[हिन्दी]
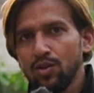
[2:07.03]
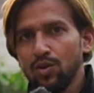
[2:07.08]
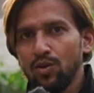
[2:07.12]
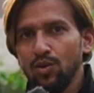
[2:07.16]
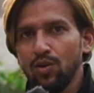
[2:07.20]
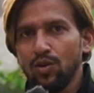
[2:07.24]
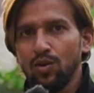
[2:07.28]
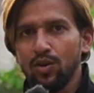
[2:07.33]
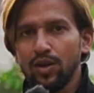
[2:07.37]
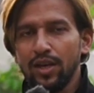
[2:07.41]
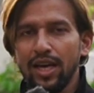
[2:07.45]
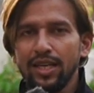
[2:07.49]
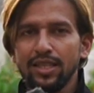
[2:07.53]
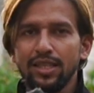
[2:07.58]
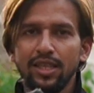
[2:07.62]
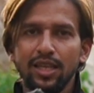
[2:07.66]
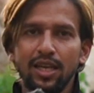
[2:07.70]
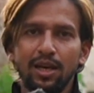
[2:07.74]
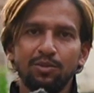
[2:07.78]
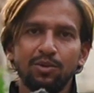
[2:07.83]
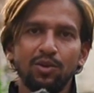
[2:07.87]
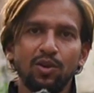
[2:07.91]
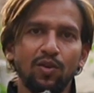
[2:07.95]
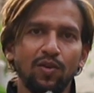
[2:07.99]
तो कैसी
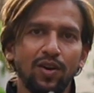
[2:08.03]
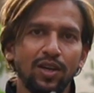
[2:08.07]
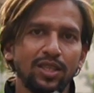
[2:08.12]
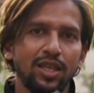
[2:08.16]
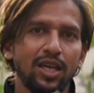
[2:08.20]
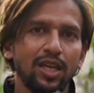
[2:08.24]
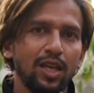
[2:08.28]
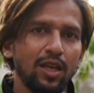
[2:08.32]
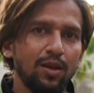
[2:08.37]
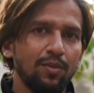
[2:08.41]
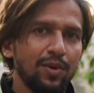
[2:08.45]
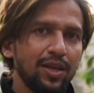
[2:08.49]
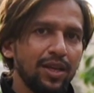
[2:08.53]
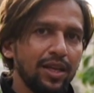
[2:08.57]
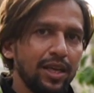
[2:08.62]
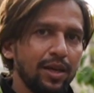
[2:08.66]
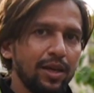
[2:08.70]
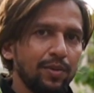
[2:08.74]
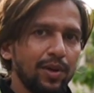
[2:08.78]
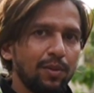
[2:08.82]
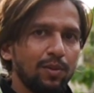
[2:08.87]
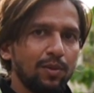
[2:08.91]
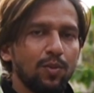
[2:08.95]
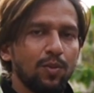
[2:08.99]
आपको आवाज़ आ रही है मेरी
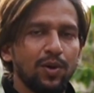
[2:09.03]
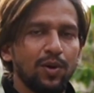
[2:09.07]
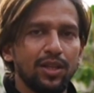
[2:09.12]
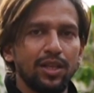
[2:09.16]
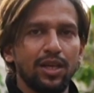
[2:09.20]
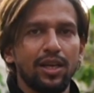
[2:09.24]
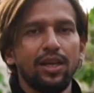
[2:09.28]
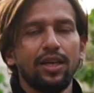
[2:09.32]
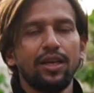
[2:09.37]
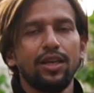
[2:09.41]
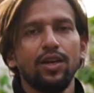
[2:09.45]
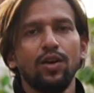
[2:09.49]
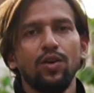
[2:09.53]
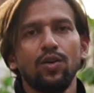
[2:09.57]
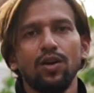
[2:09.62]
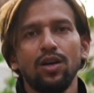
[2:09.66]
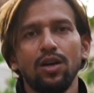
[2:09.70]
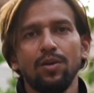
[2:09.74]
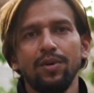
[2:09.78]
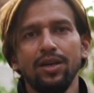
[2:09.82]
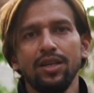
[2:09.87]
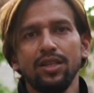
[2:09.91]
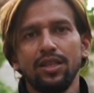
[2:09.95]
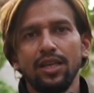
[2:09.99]
ये भी आपको पता लग गया
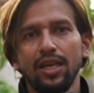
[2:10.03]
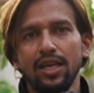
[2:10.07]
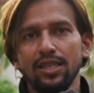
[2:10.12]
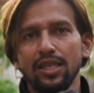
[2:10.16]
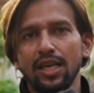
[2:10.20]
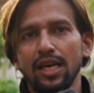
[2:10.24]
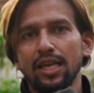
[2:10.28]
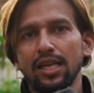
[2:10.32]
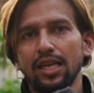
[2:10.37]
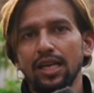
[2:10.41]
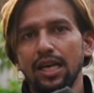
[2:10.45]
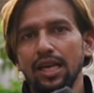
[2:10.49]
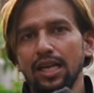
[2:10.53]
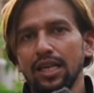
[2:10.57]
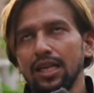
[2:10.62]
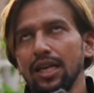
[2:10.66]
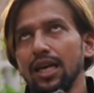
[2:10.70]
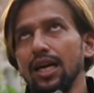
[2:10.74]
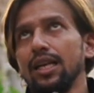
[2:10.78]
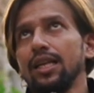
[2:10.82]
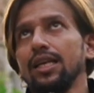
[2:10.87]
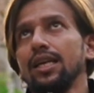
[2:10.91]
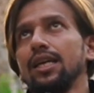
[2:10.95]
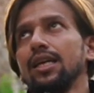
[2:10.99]
होगा भाई तेज़ आ रही है हल्की
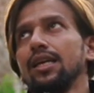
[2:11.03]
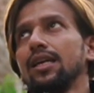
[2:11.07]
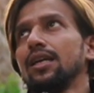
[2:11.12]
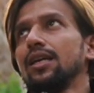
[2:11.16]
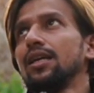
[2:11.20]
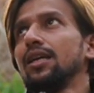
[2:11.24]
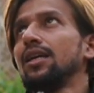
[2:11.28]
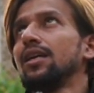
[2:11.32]
आ रही है